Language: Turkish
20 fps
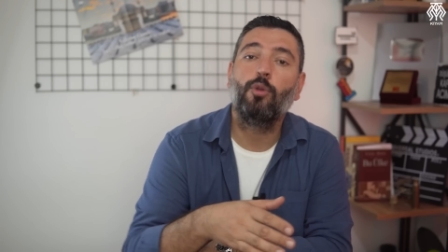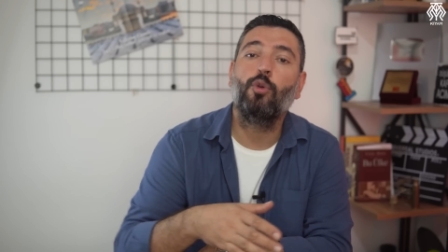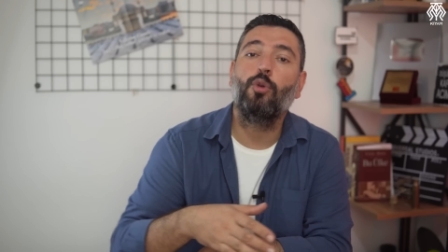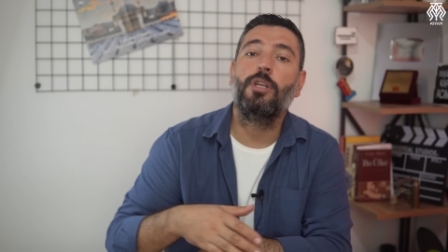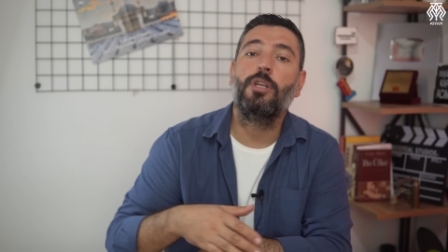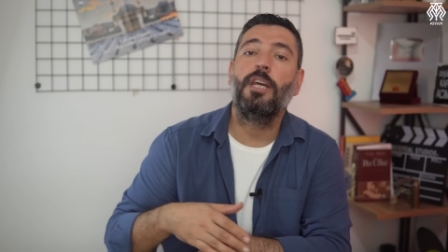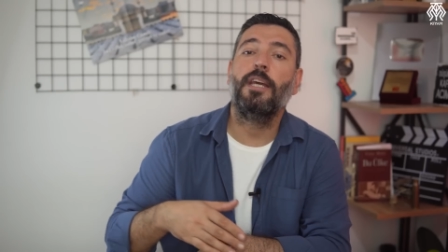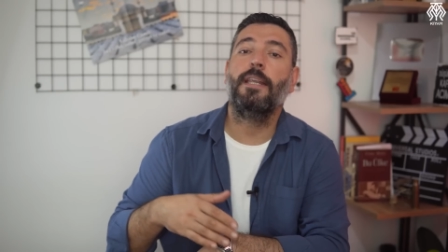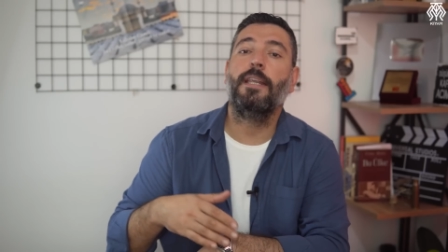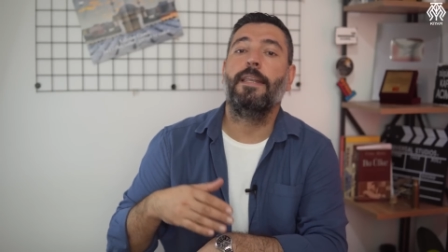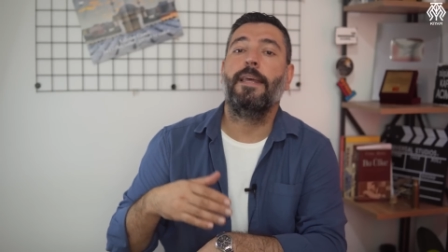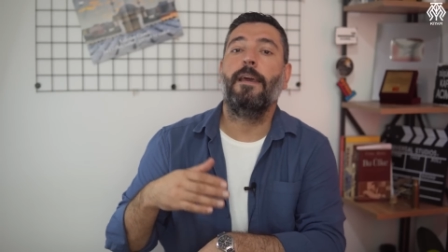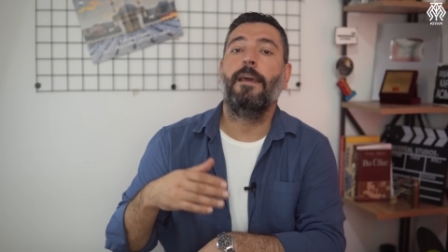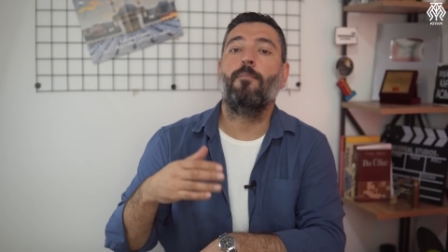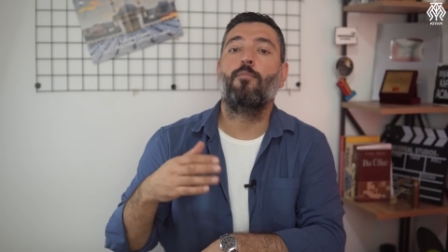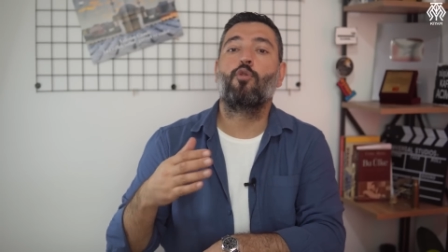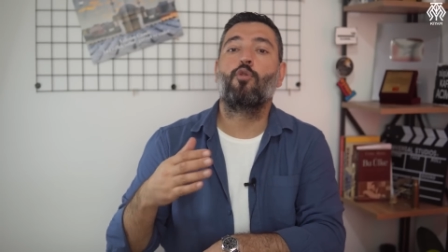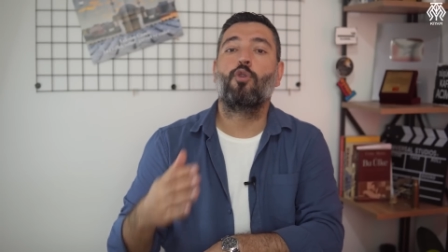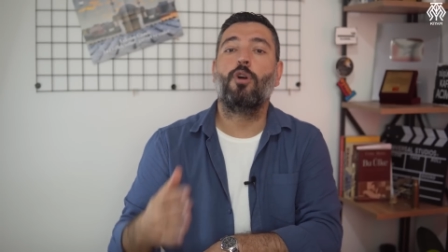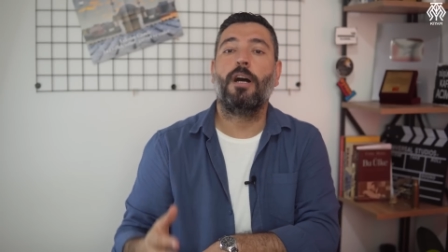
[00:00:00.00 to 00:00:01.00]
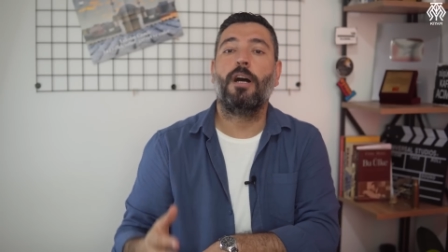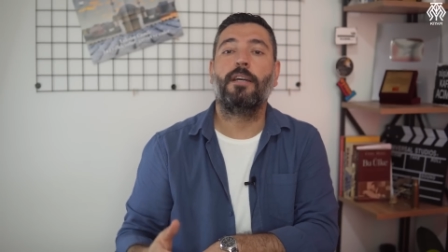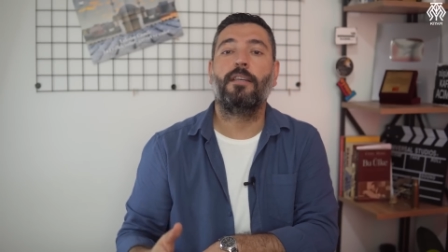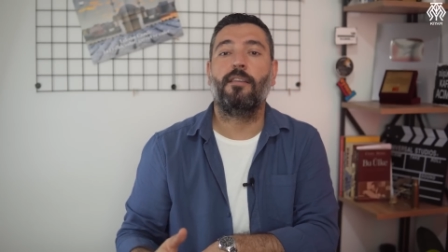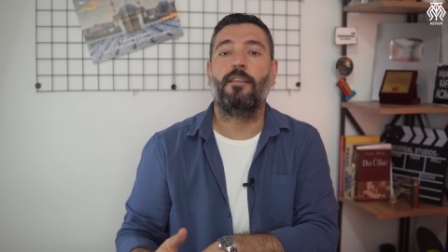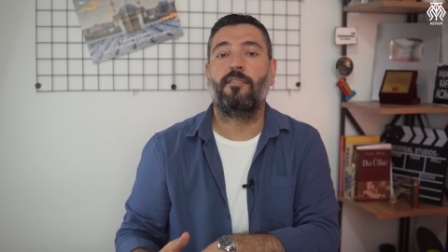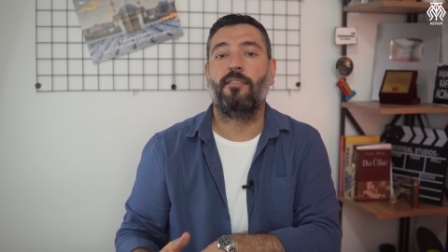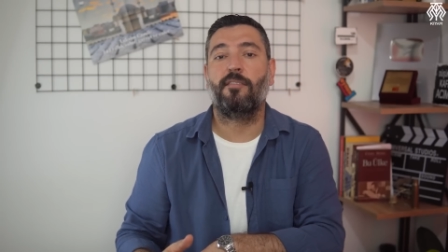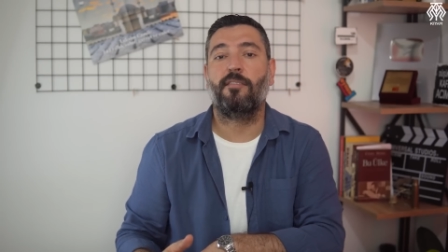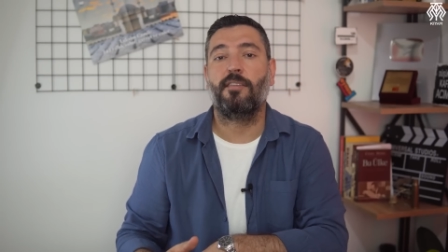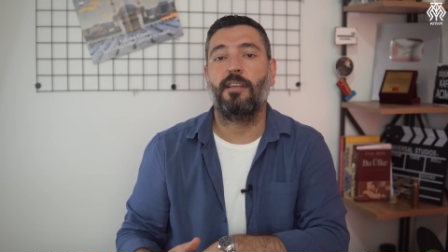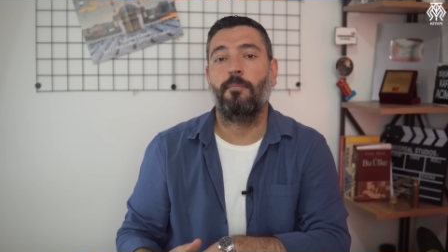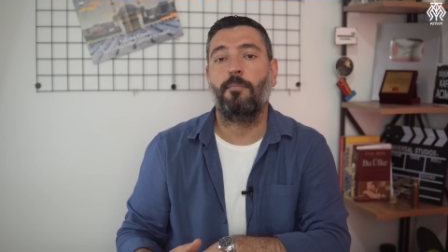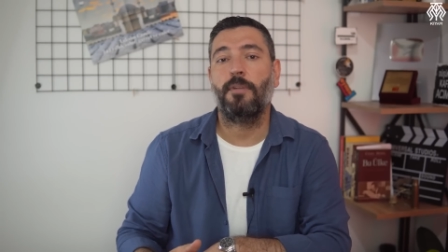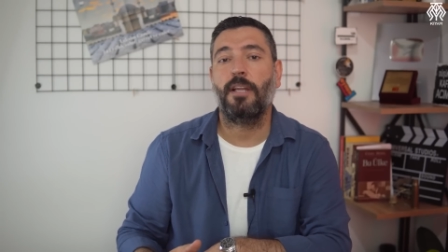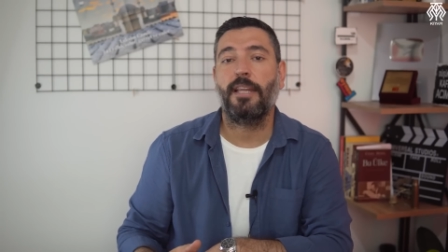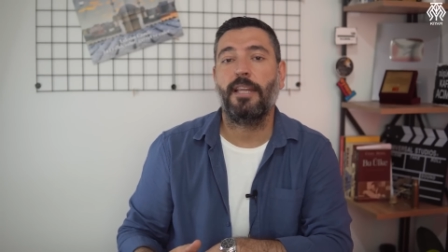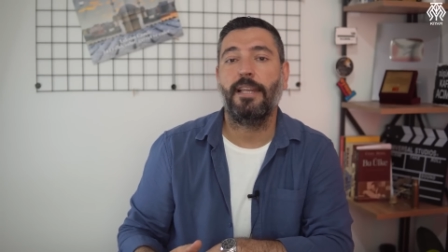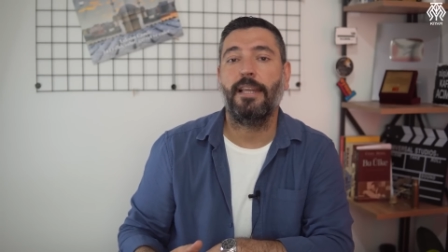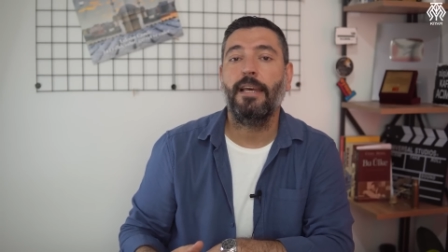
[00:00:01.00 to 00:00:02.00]
Türkiye'nin hem şu anki
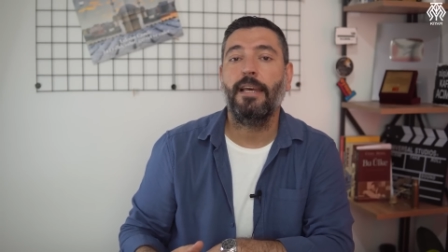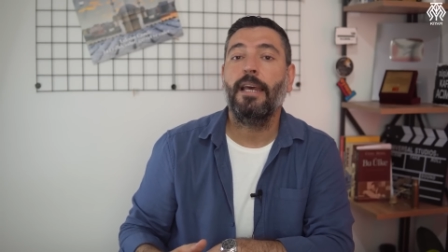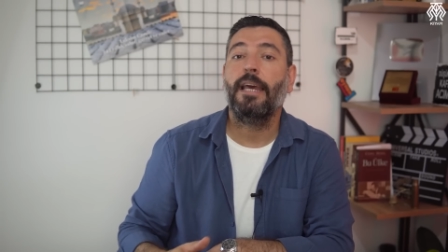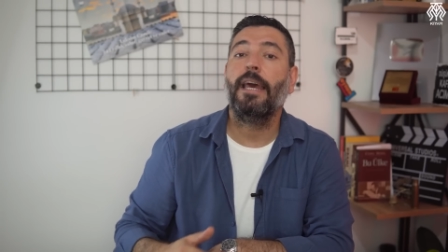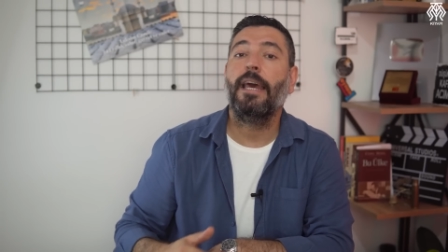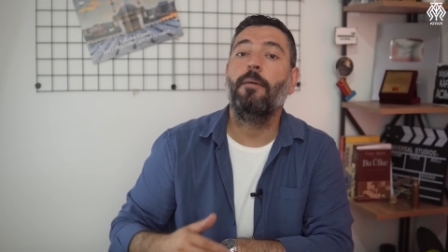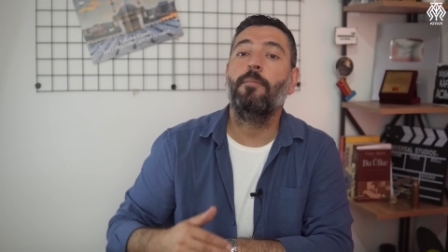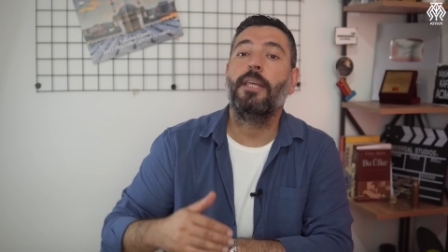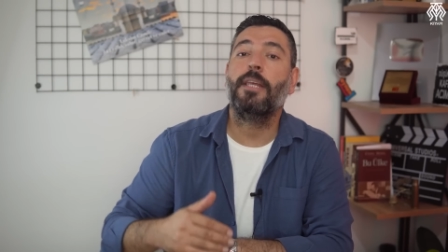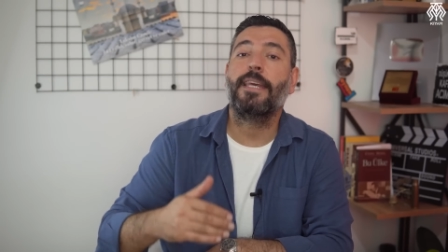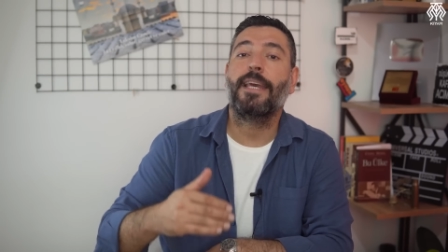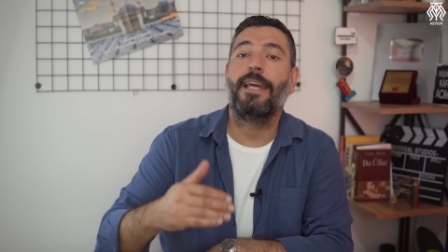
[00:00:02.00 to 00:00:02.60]
sistemleriyle hem de